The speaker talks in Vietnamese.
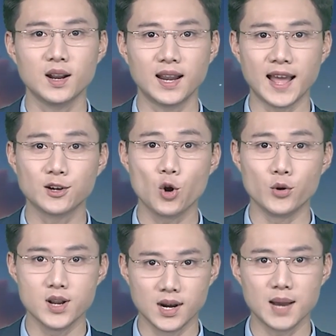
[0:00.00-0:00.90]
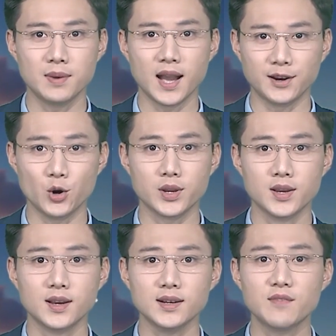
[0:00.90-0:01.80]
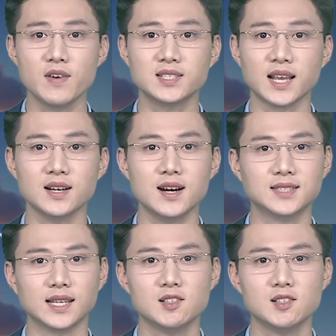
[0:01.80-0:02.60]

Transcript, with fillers: làng cổ Đường Lâm, Hà Nội được vinh danh ở giải